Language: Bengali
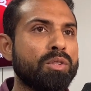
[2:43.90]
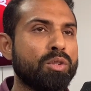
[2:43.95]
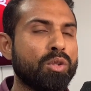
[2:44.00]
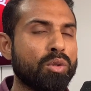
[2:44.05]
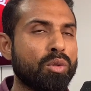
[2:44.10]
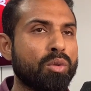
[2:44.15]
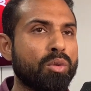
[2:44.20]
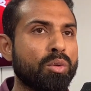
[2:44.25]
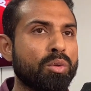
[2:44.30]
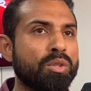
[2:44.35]

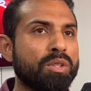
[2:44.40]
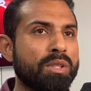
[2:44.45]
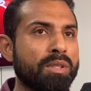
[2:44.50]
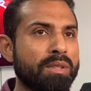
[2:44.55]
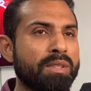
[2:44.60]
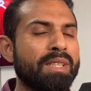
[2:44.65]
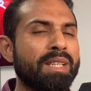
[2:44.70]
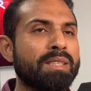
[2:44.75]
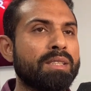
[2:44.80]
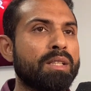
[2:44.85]
যতটুকু
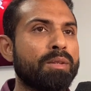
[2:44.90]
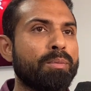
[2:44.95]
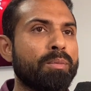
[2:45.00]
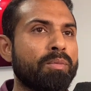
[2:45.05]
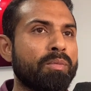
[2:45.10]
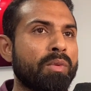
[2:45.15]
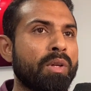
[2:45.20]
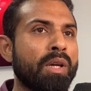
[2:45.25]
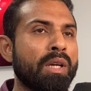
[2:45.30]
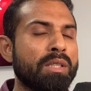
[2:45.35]
সিক্সটি
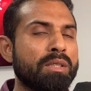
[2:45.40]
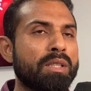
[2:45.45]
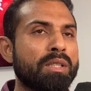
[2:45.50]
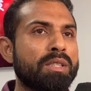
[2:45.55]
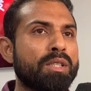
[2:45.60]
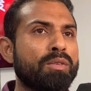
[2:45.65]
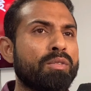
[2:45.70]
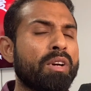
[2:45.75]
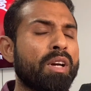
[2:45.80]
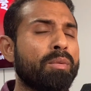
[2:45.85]

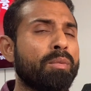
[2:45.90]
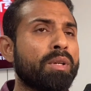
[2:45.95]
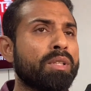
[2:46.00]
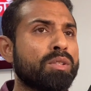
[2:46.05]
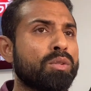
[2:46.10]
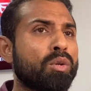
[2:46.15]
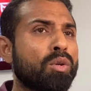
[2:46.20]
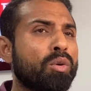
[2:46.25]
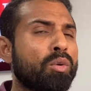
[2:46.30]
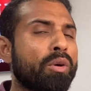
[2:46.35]
সিক্সটি ফাইভ ইয়ার্স
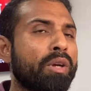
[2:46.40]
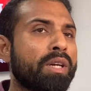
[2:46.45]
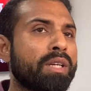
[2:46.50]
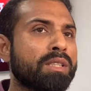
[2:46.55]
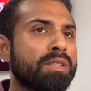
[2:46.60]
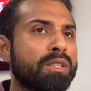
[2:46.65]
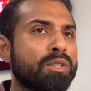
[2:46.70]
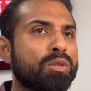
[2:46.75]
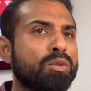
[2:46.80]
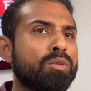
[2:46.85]
ওল্ড হয়ে
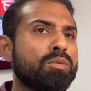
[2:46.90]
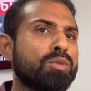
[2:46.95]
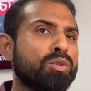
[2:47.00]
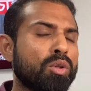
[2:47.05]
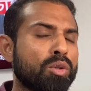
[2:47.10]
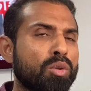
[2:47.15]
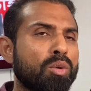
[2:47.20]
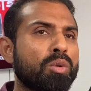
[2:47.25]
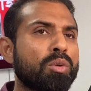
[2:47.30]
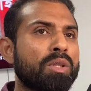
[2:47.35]
গেছে
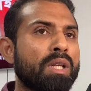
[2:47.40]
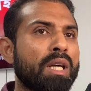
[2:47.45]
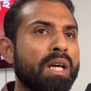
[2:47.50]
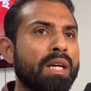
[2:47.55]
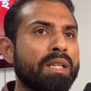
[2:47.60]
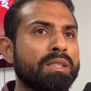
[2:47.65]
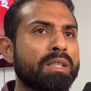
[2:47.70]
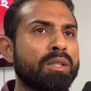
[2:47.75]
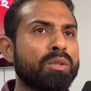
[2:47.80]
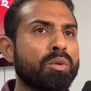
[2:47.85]
যতটুকু থাকা
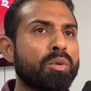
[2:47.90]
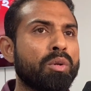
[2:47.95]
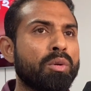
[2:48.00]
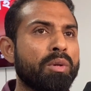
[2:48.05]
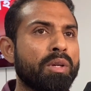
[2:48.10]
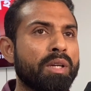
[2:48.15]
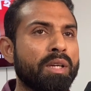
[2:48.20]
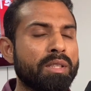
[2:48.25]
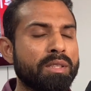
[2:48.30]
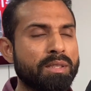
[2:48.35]
যায় তো উনি
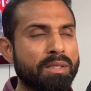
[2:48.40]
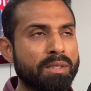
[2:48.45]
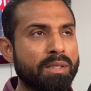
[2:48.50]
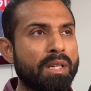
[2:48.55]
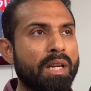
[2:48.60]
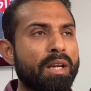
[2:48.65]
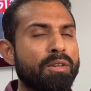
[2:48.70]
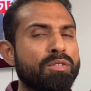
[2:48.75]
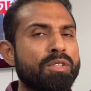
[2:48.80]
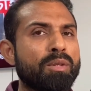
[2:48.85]

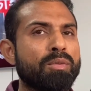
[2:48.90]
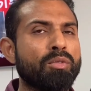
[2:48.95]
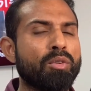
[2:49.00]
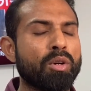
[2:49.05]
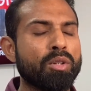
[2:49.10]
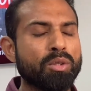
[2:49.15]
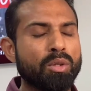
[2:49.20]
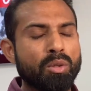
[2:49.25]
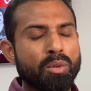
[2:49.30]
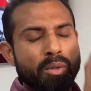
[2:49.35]
লাইফ সেভ করার
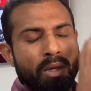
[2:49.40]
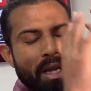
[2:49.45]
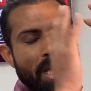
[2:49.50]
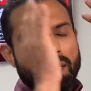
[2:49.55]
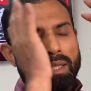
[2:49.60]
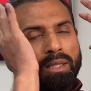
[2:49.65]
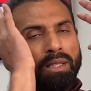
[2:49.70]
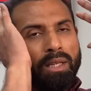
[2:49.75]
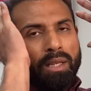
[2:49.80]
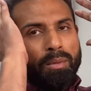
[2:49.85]
জন্য উনি হাত
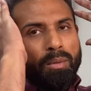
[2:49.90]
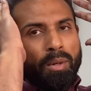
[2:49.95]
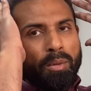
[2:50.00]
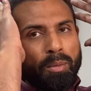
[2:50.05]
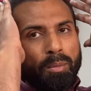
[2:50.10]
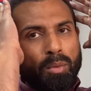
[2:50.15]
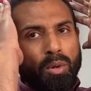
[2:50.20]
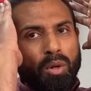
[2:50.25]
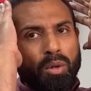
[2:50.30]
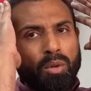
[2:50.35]
দিয়ে এভাবে
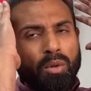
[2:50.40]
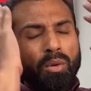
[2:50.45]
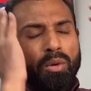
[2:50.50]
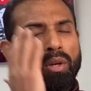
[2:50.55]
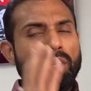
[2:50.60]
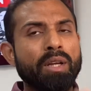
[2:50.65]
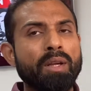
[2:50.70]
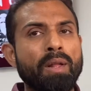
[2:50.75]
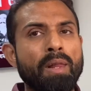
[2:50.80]
ব্লক করে